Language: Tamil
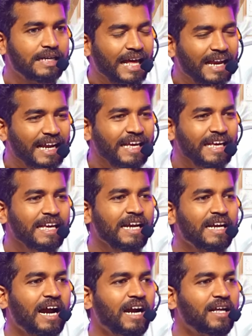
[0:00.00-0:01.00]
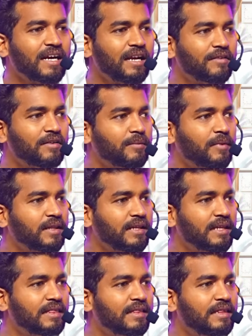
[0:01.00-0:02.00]
நிறைய நாடுகளில் வந்து
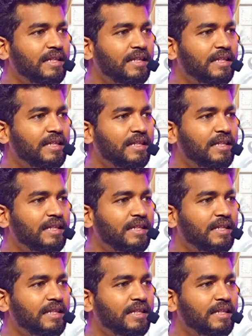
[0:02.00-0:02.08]
பாத்தீங்கன்னா